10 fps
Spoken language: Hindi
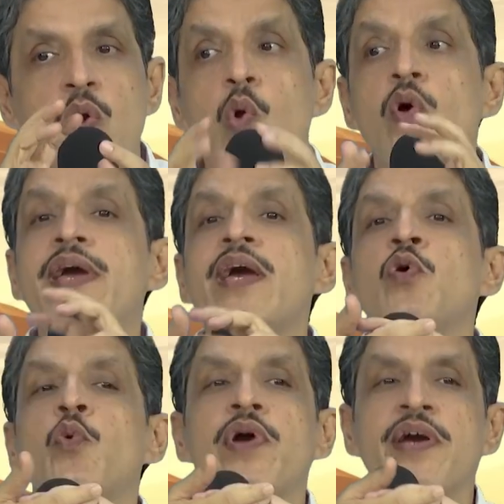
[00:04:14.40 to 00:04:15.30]
रोके
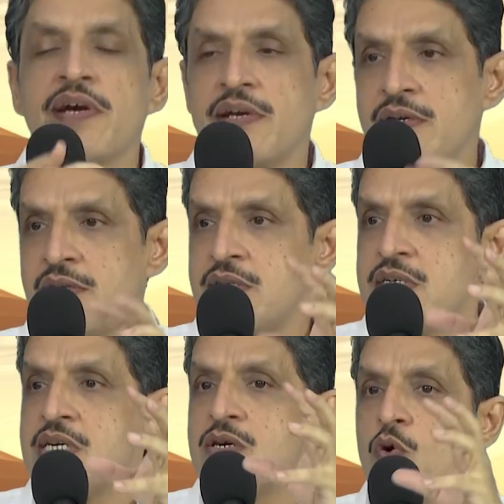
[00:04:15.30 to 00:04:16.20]
हुए है
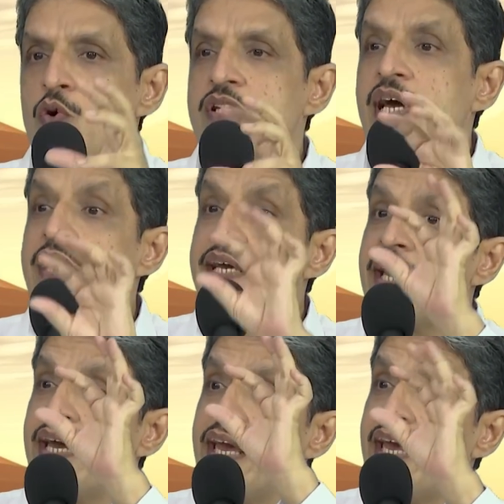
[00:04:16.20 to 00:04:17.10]
ऊर्जा के
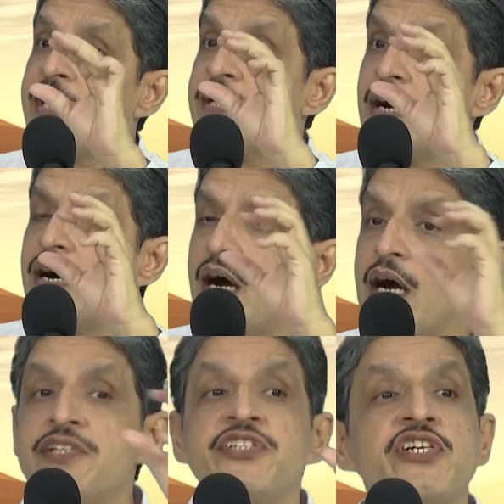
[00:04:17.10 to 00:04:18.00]
एक
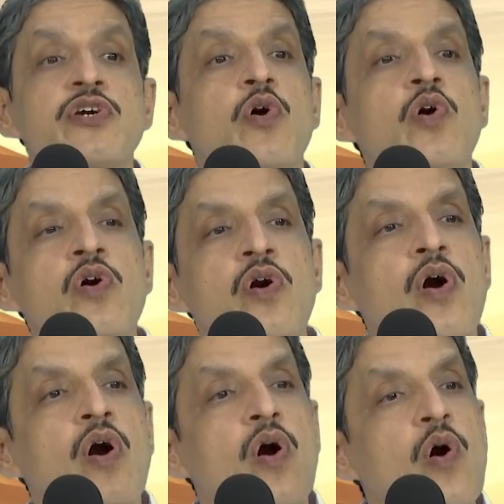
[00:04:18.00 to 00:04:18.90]
अंश को
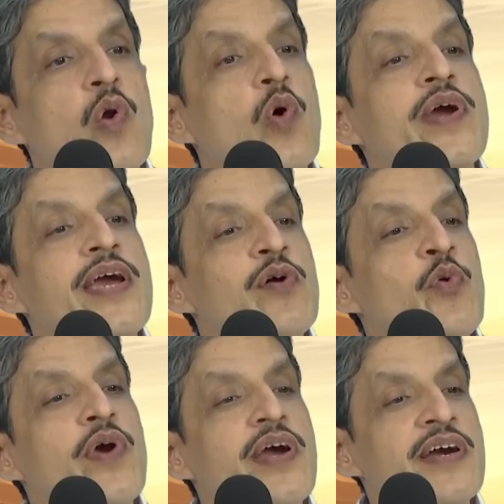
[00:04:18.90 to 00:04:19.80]
रोके
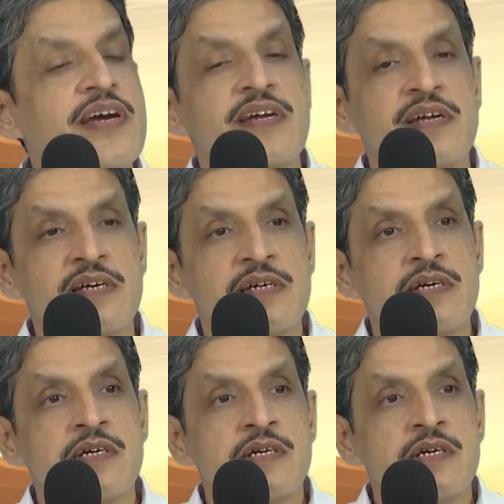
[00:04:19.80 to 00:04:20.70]
हुए है
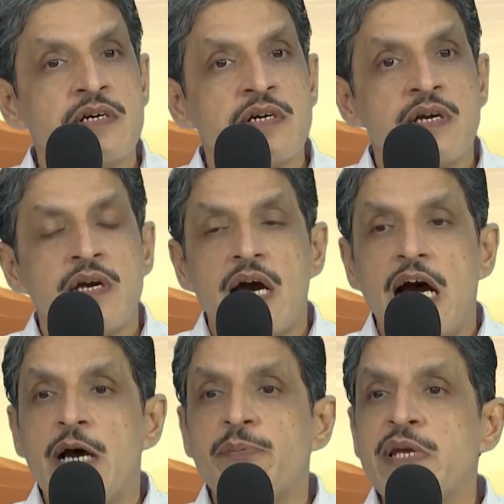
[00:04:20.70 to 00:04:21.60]

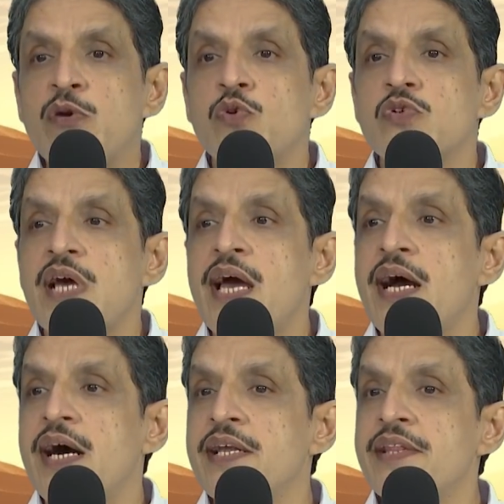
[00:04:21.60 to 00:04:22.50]
आपकी ऊर्जा
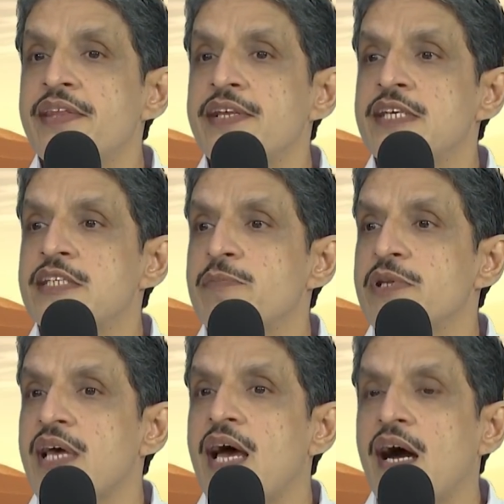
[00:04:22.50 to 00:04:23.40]
अनंत जैसे
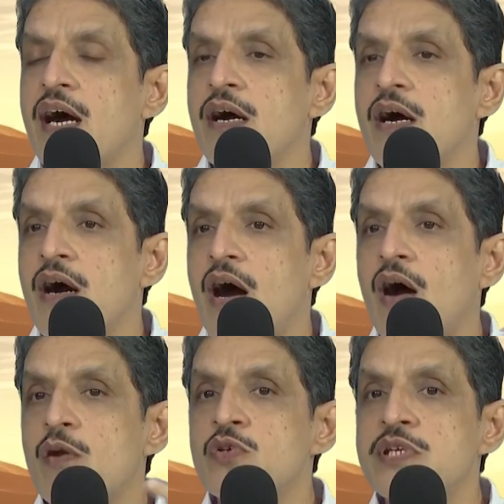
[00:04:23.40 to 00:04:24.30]
बताया
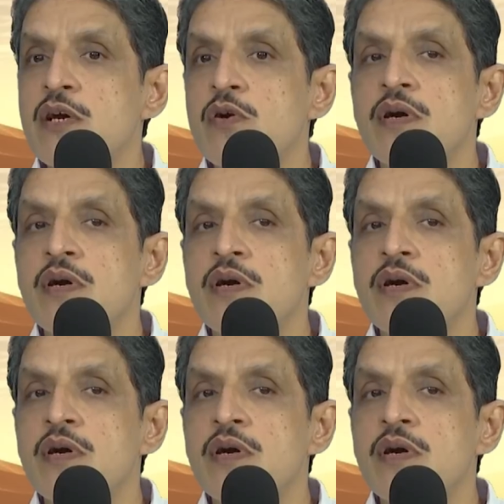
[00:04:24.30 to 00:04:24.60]
और उसके